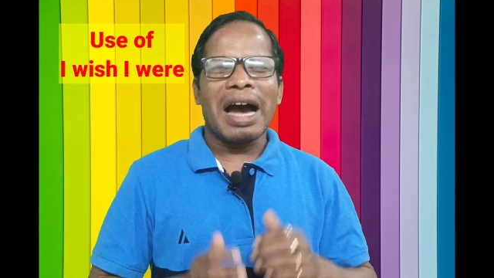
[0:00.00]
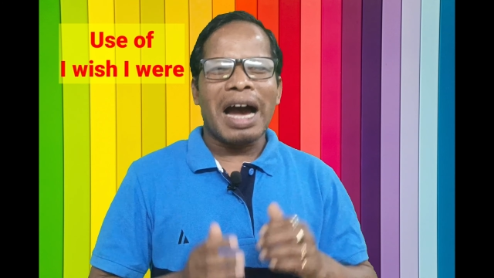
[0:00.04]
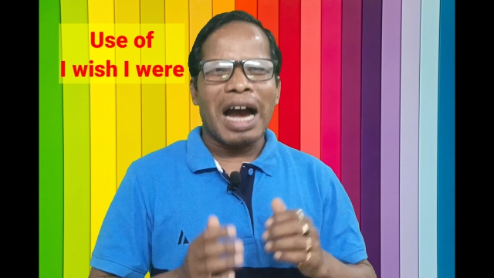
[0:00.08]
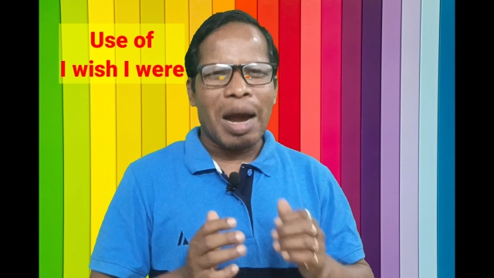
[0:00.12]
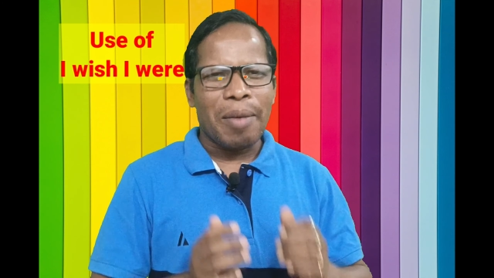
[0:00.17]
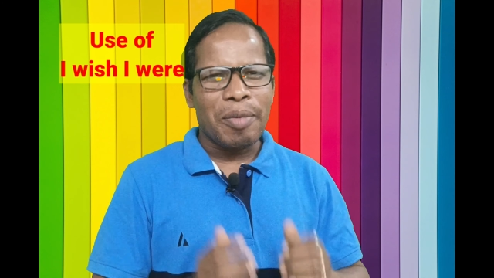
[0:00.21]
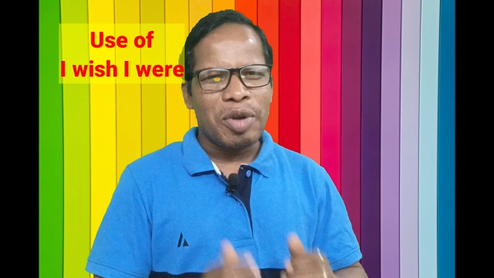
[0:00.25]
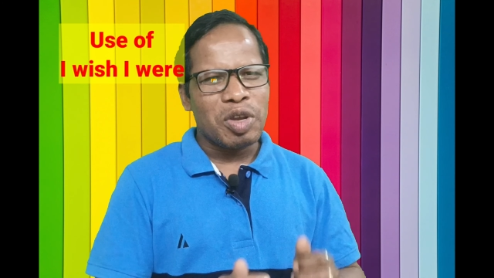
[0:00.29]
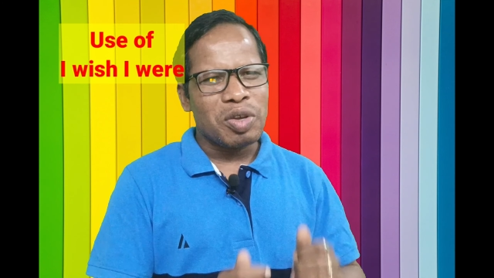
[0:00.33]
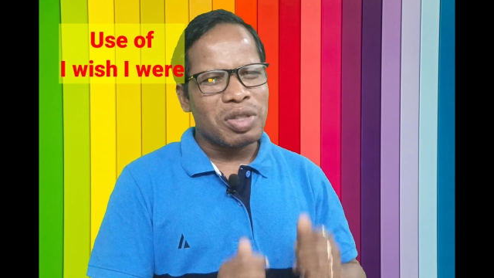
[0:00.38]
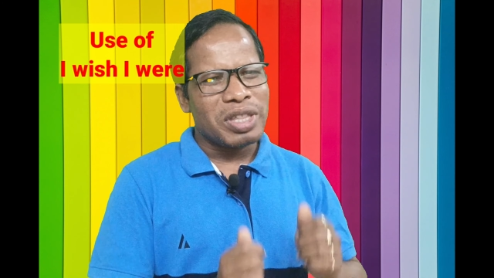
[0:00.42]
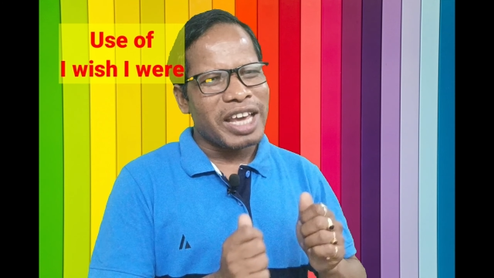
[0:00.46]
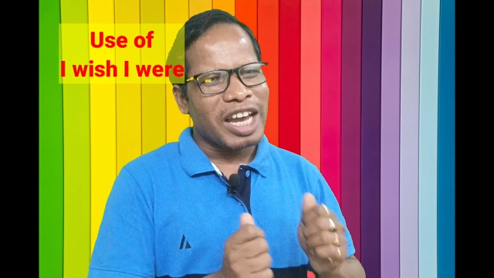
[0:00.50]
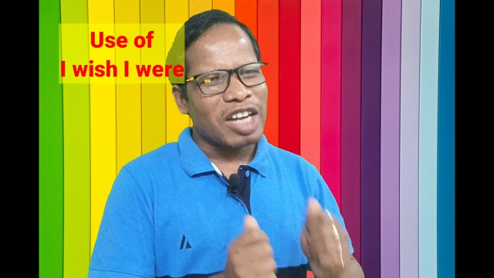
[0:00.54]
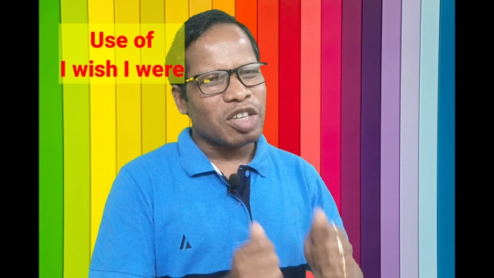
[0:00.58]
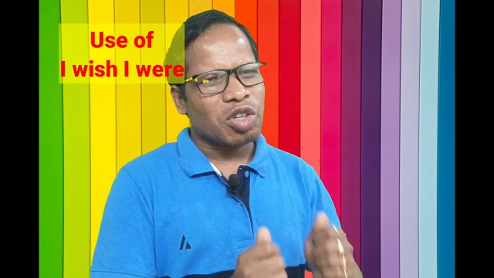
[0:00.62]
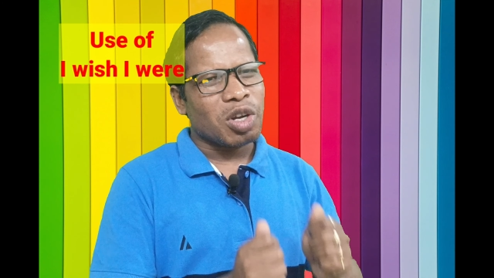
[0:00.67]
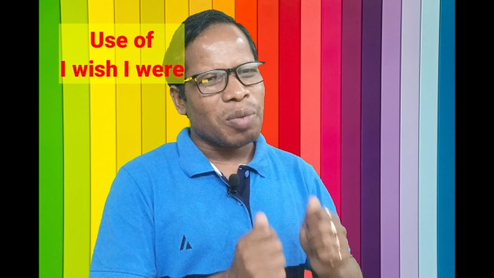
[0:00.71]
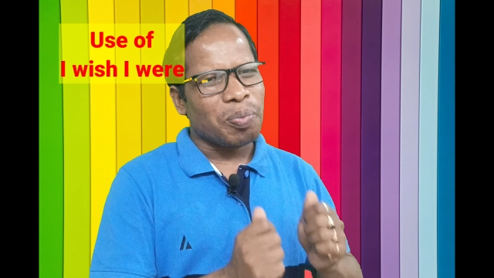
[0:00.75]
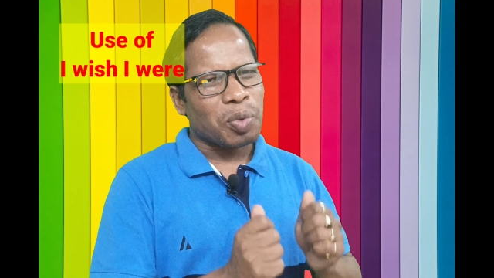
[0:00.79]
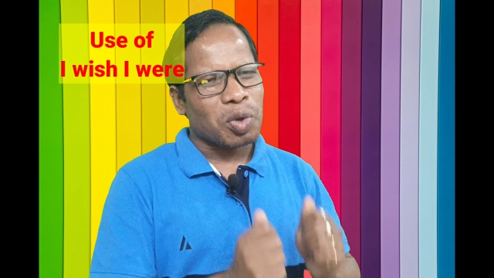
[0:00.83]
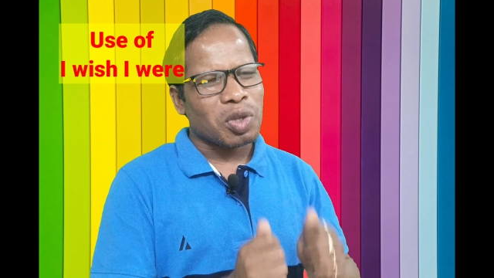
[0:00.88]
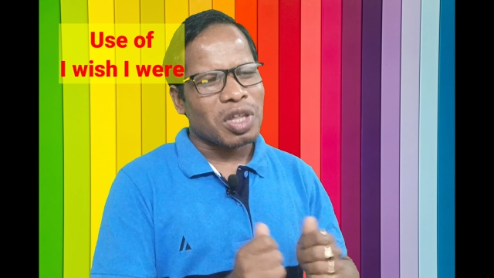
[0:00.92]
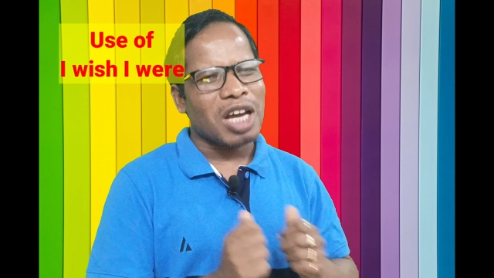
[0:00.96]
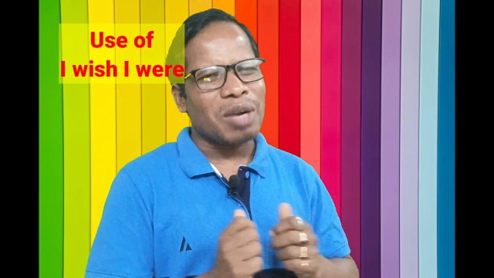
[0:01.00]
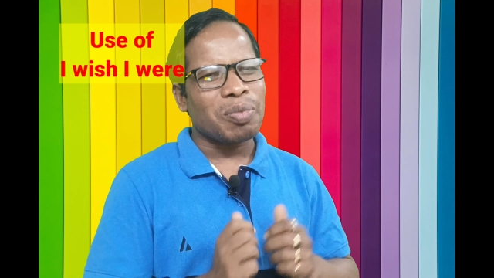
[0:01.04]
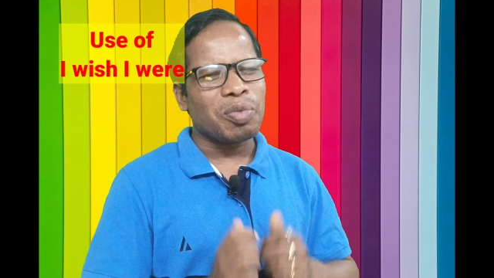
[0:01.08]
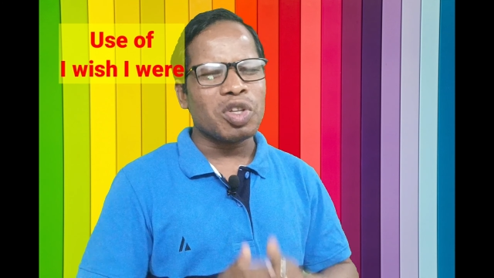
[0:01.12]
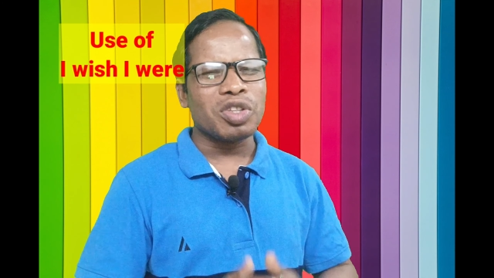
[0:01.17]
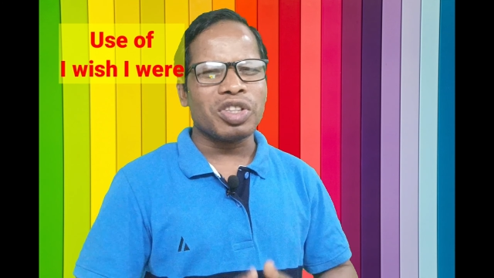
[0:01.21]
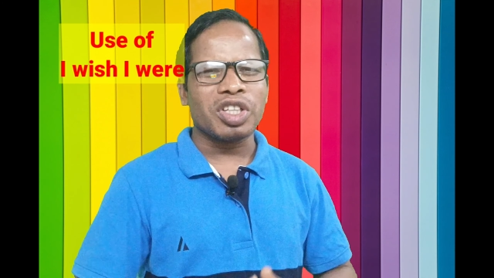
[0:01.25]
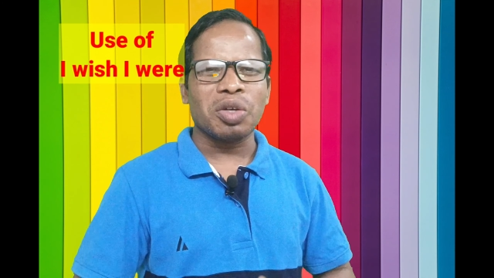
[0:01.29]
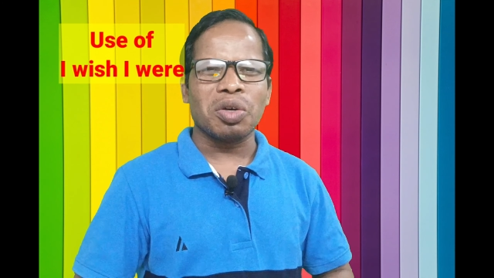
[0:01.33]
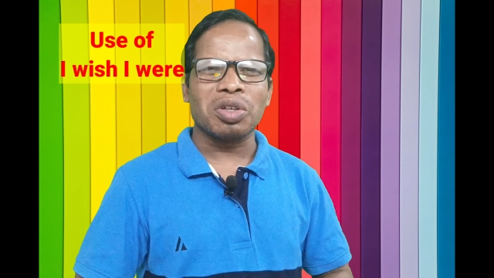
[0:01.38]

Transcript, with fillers: আমি যদি একজন প্রধানমন্ত্রী